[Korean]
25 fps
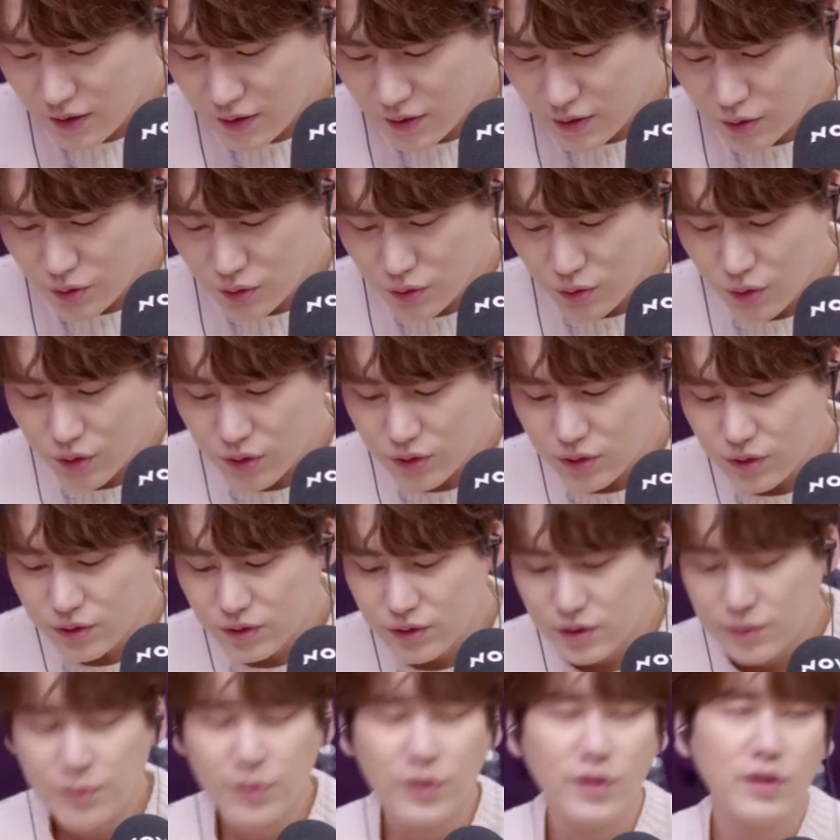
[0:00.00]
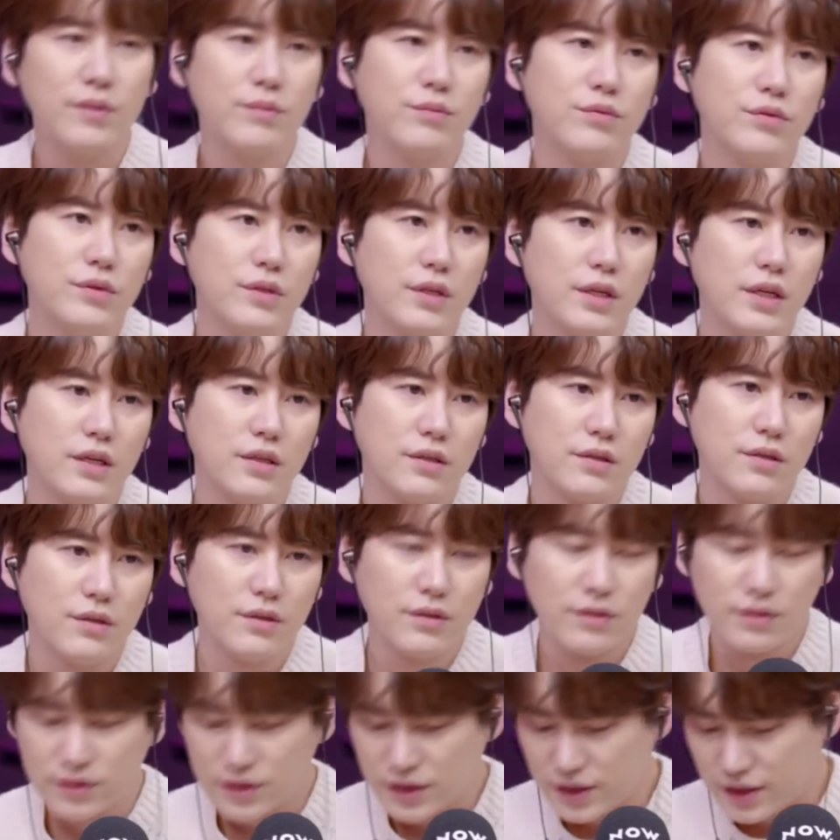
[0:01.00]
어 그리고 또 어떤 특별한
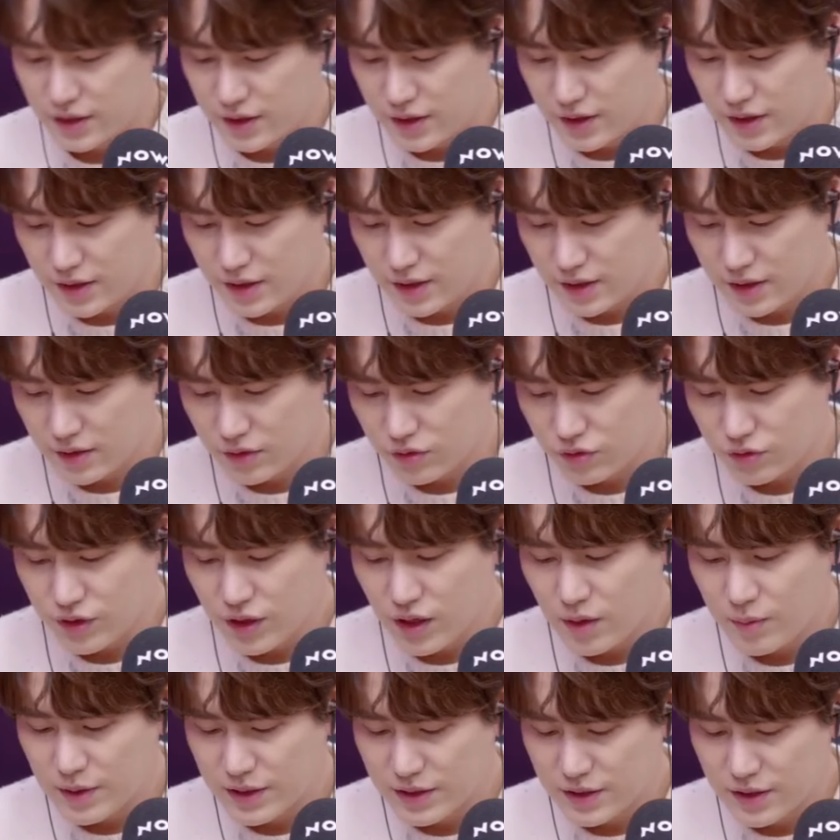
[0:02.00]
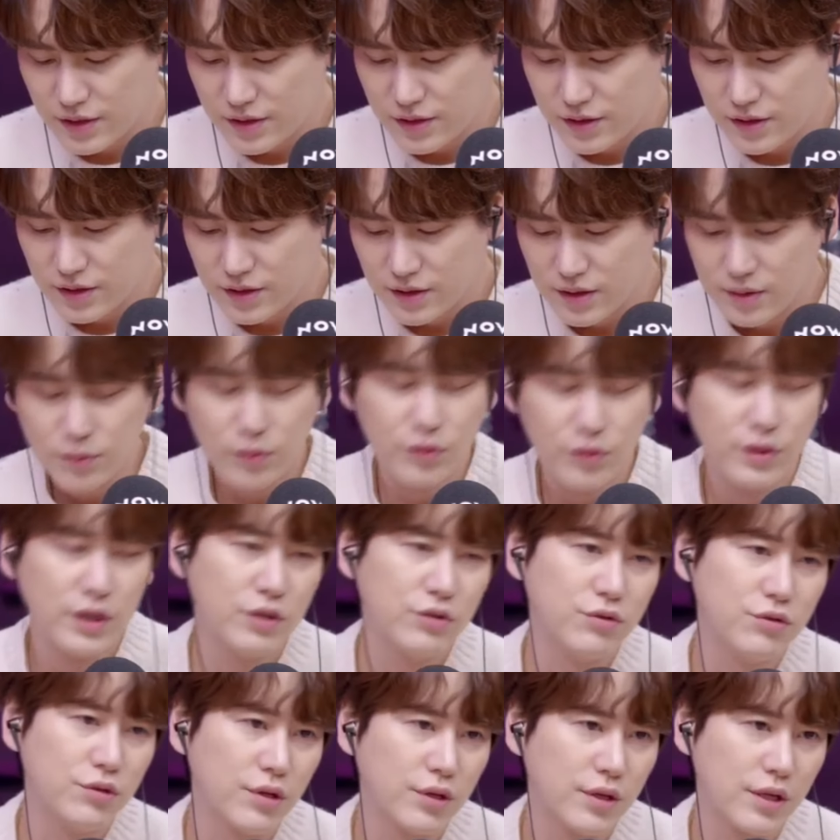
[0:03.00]
분께서 제게 축하 메시지를
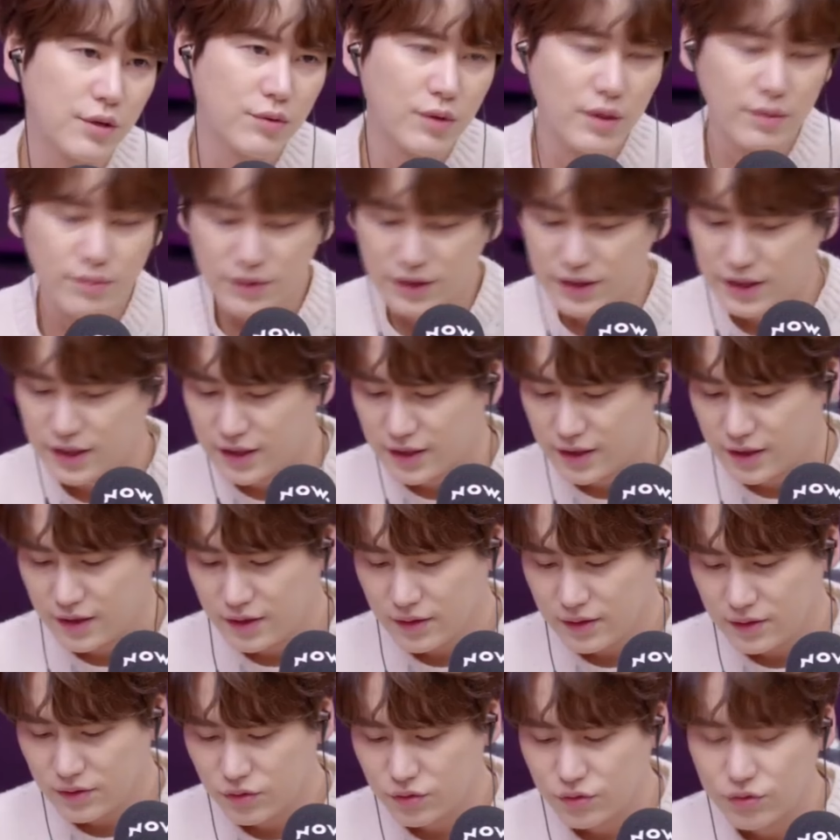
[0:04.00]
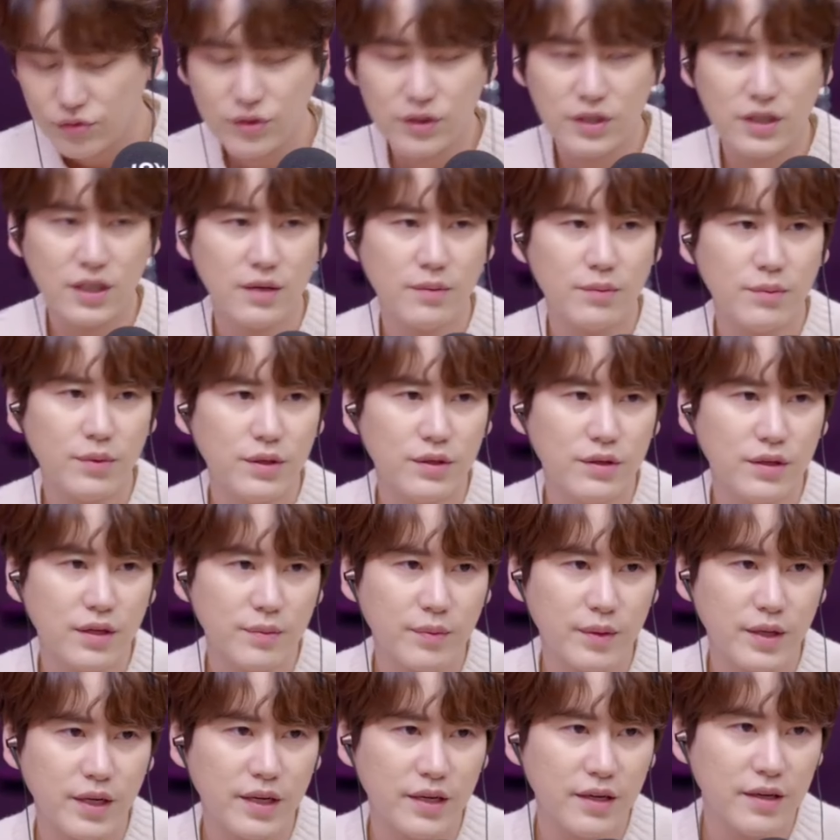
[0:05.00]
보내주셨다고 합니다. 누군지 한번
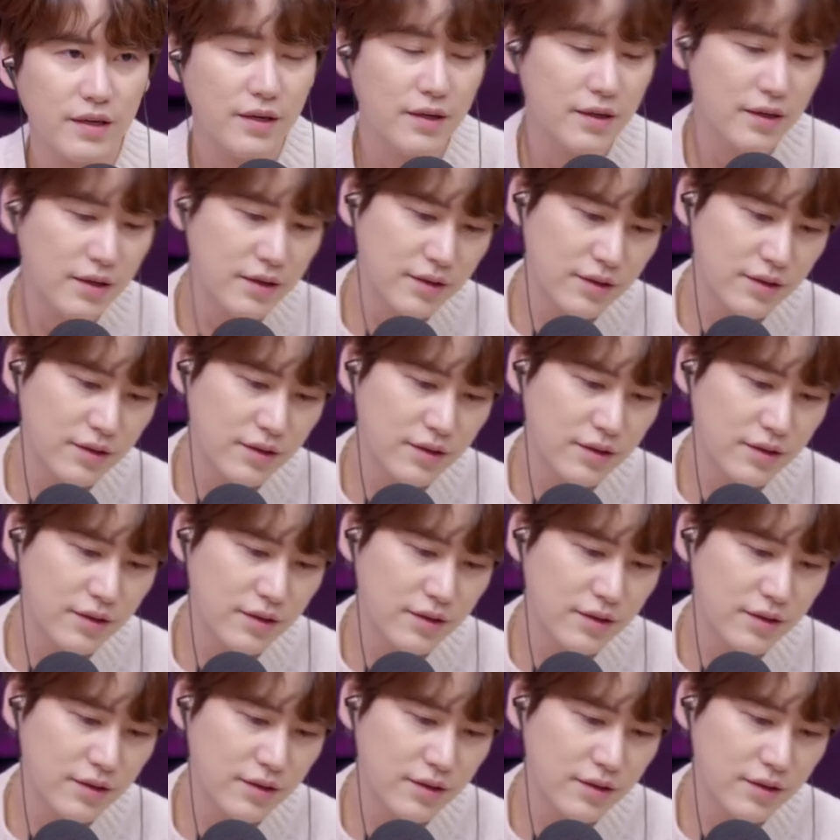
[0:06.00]
함께